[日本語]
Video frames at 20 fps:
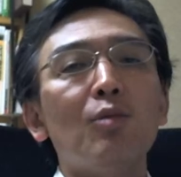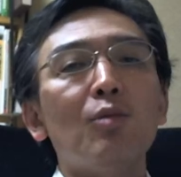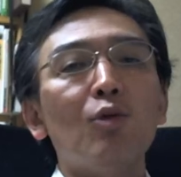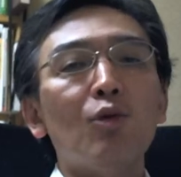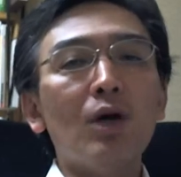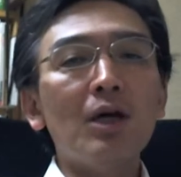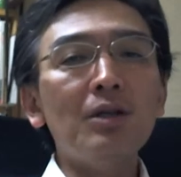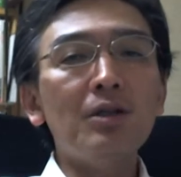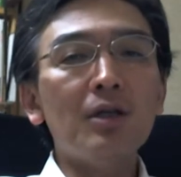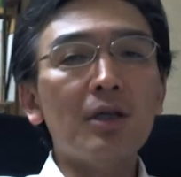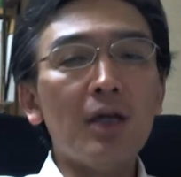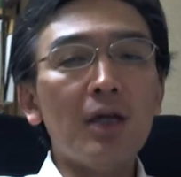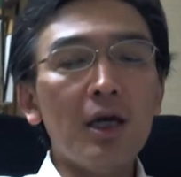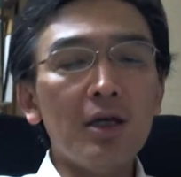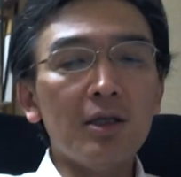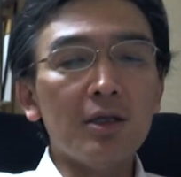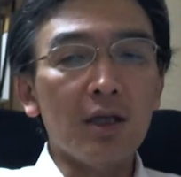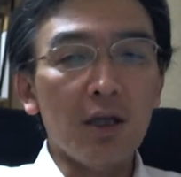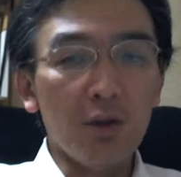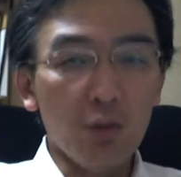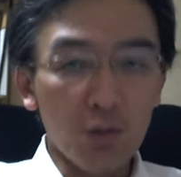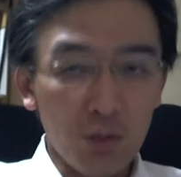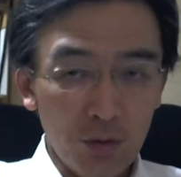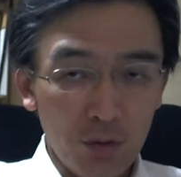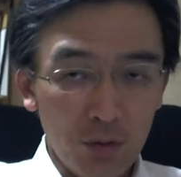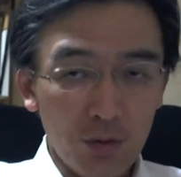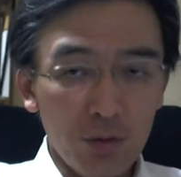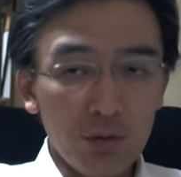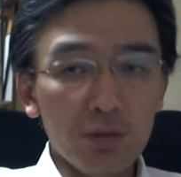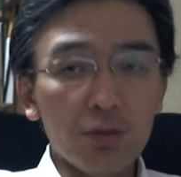は儲かってないんだよ
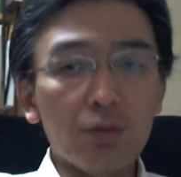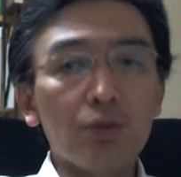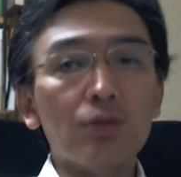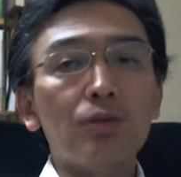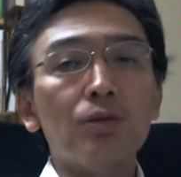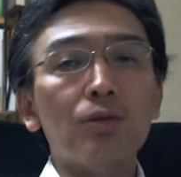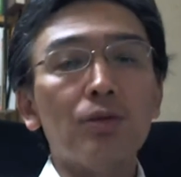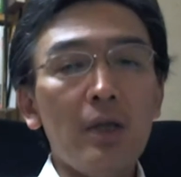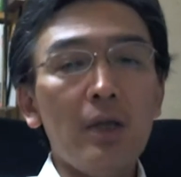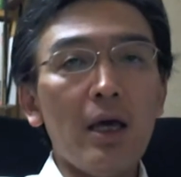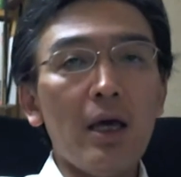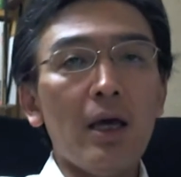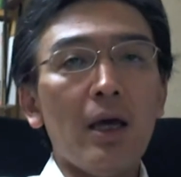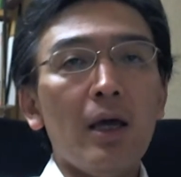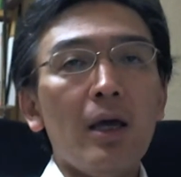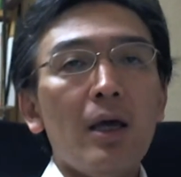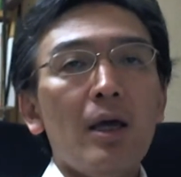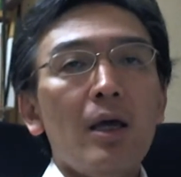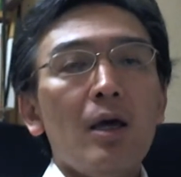ということで、